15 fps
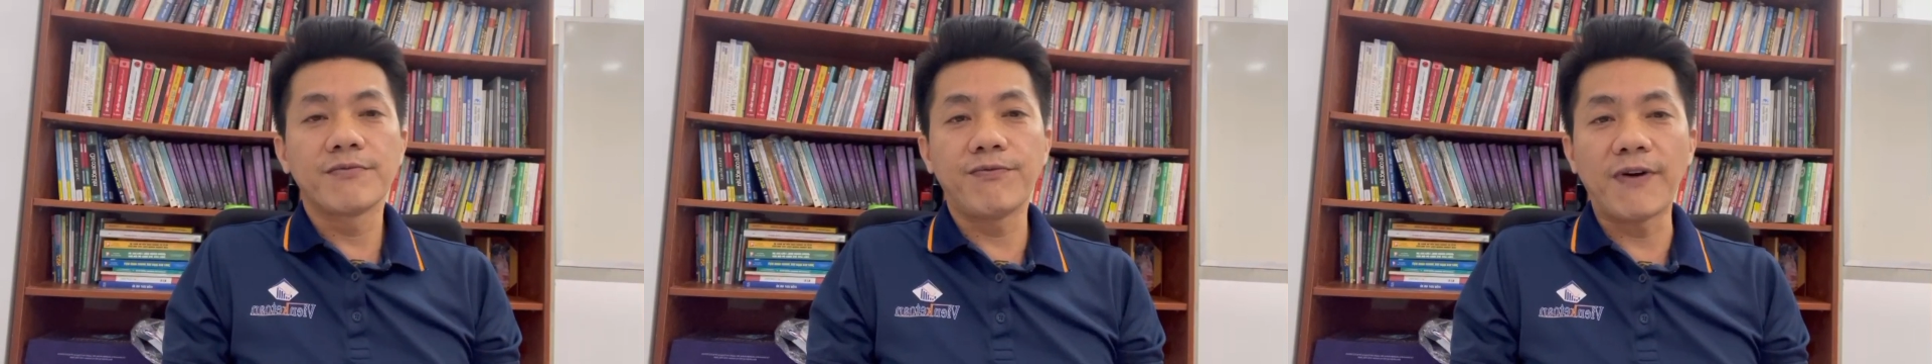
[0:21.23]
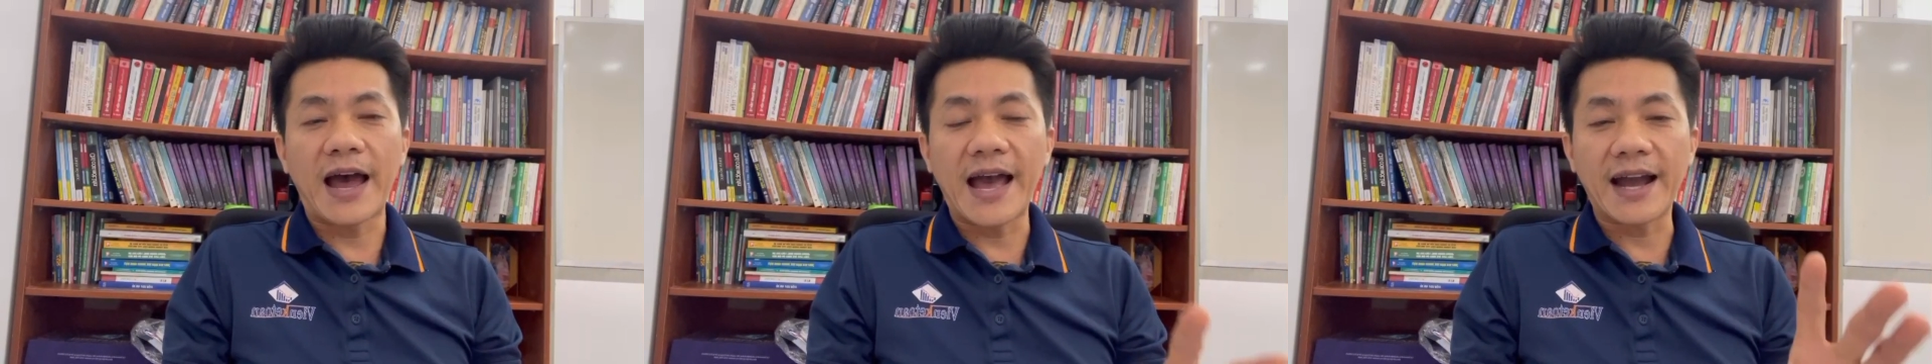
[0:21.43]

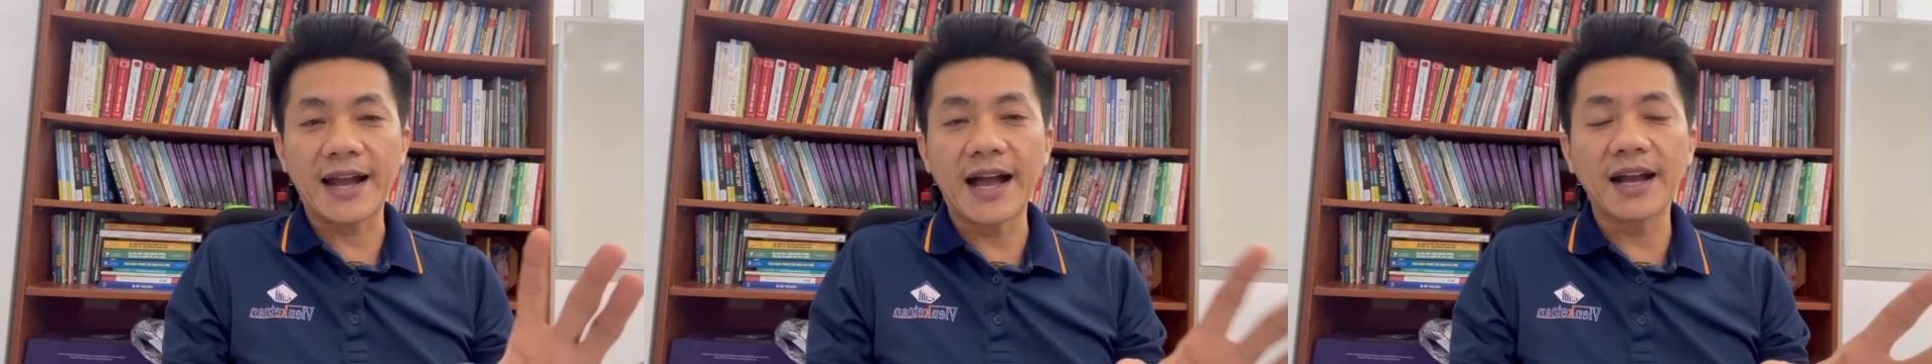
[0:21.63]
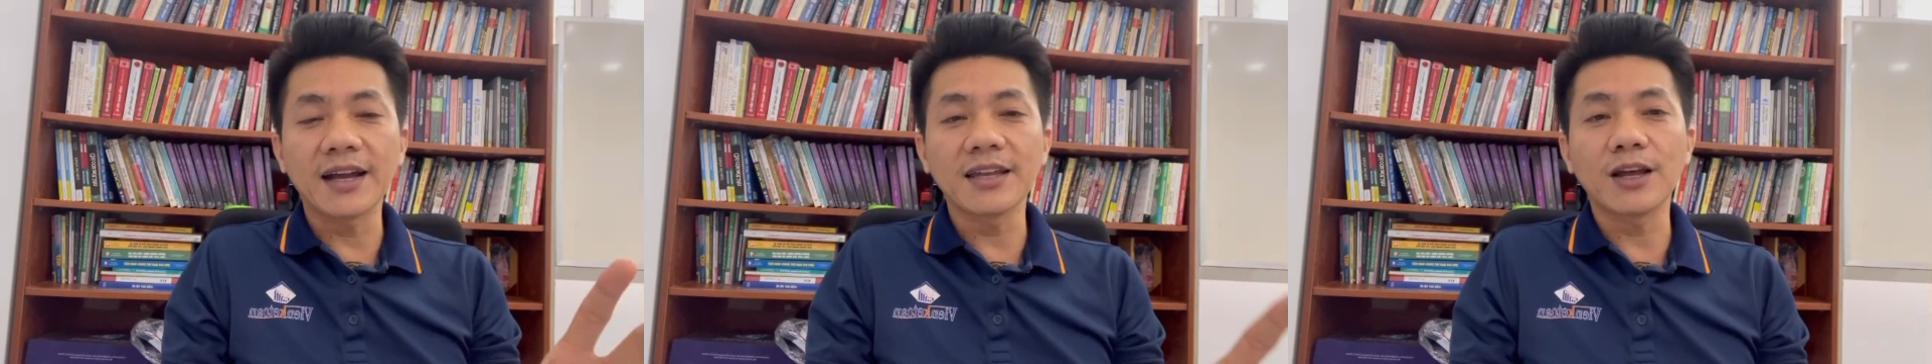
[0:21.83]
và
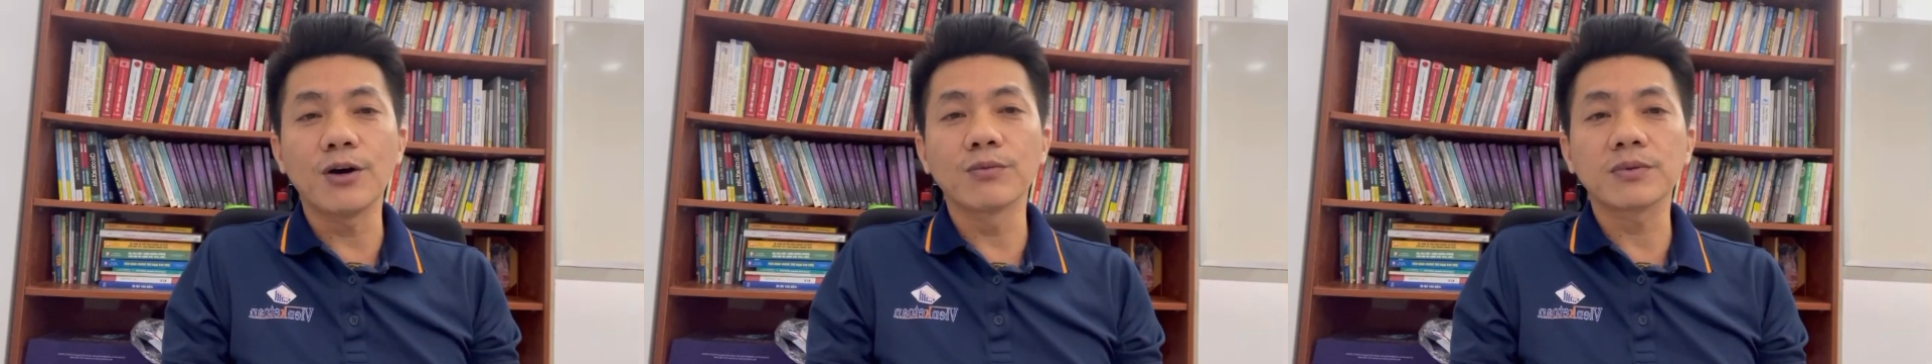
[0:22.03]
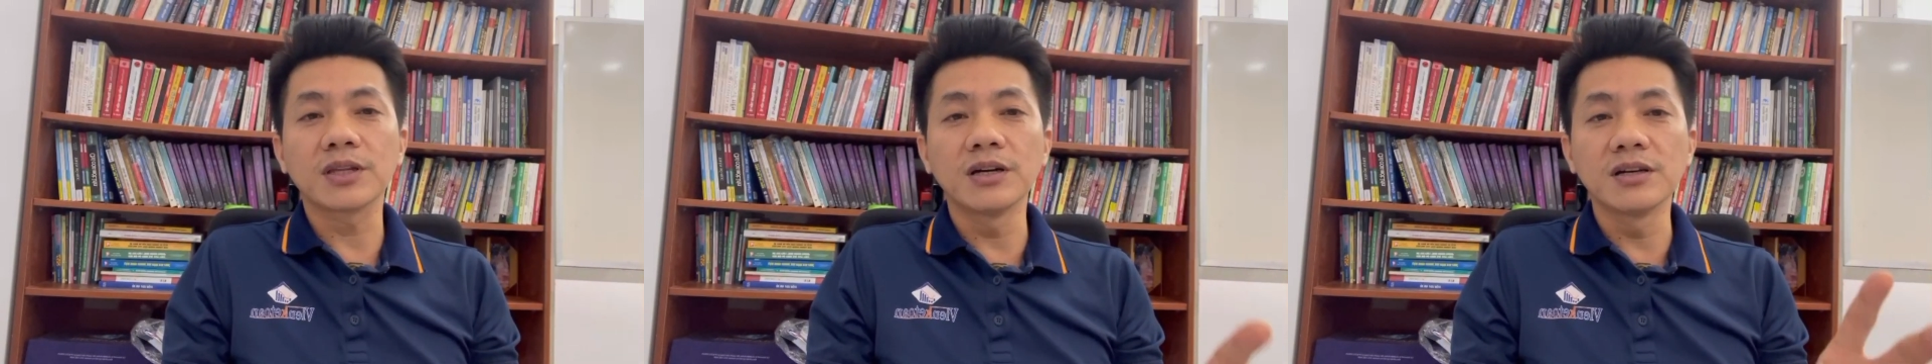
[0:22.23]
các cái
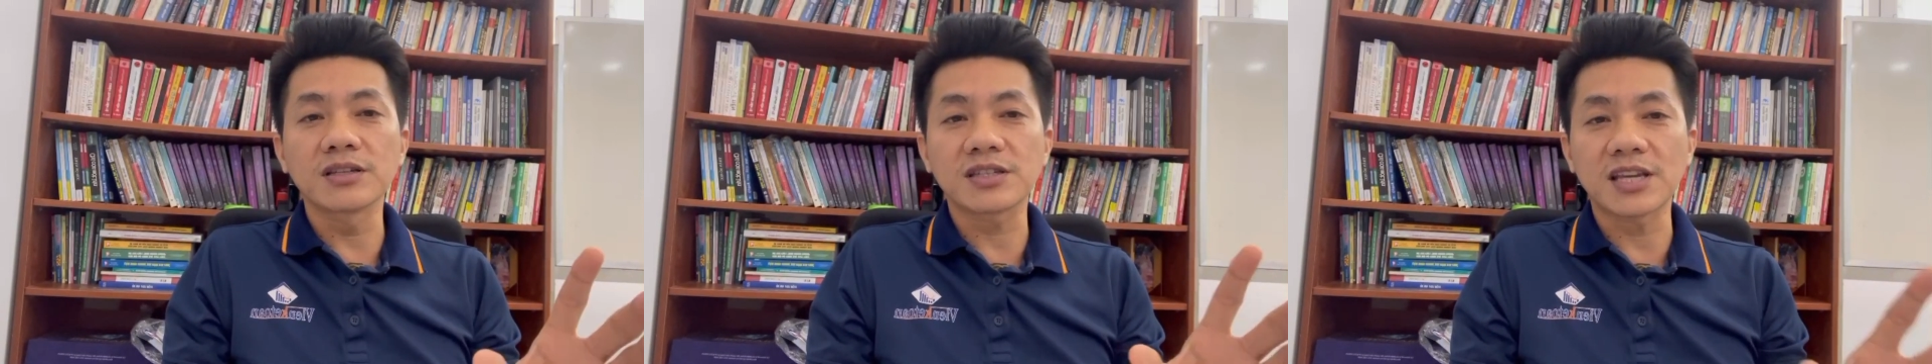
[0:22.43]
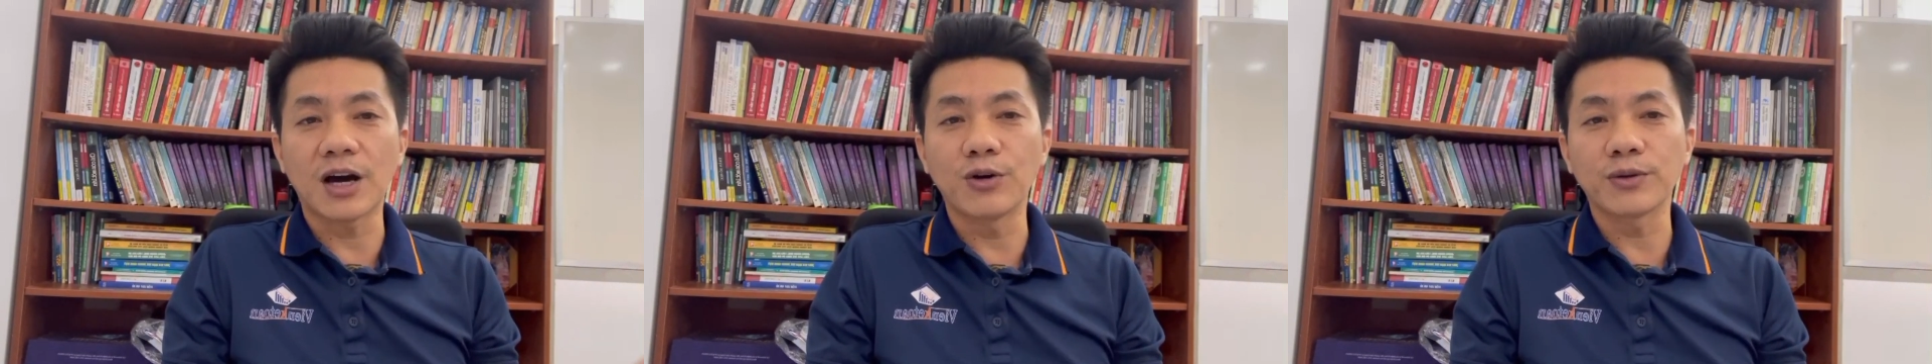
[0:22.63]
thông tư
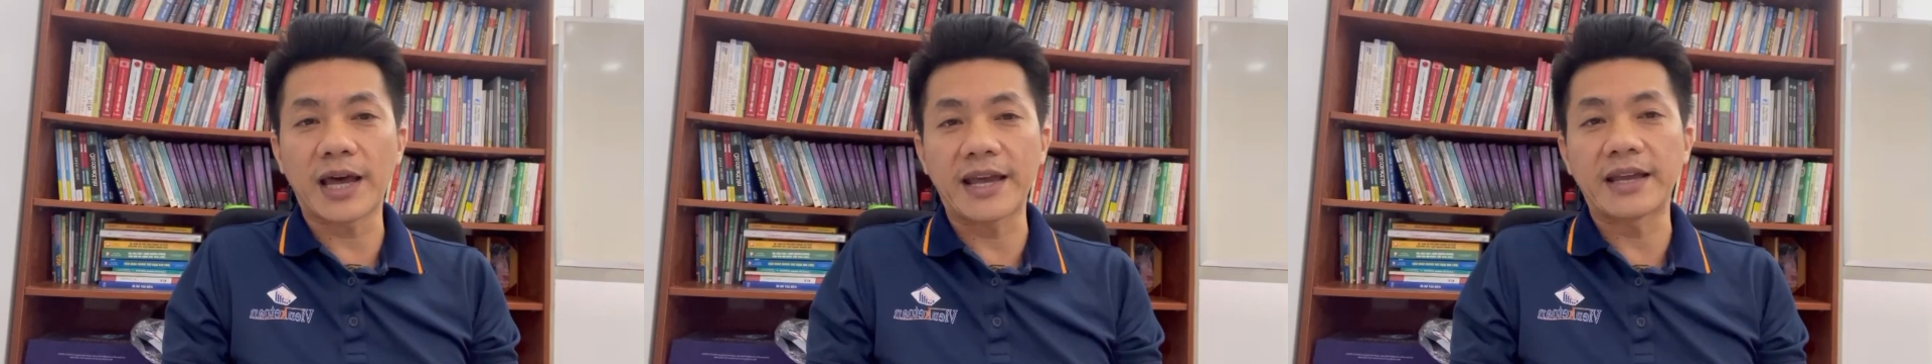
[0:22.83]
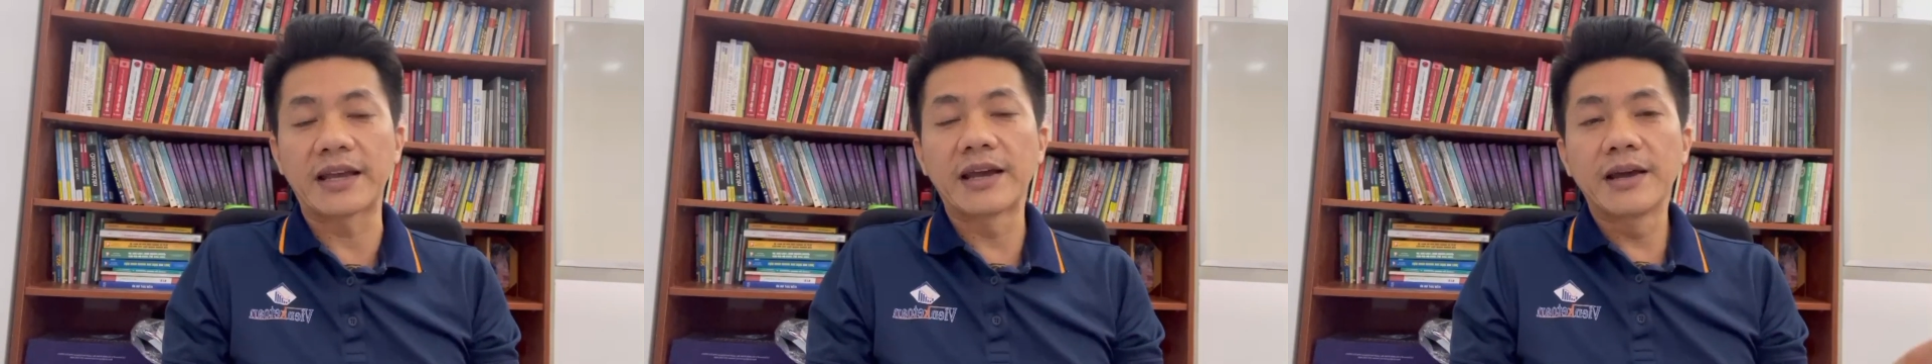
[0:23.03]
sau
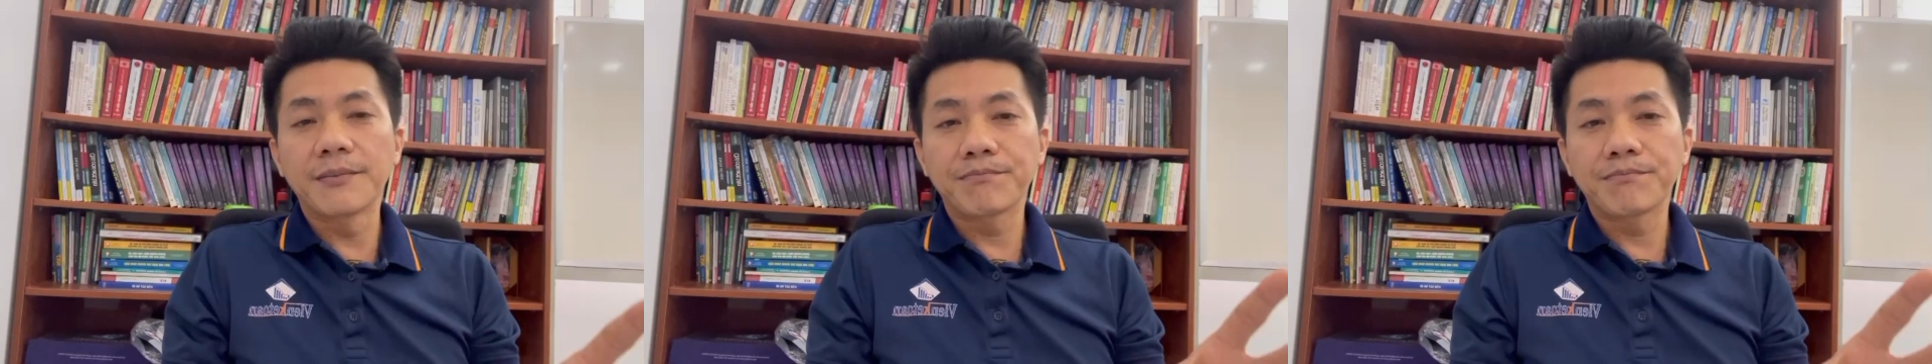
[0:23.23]
này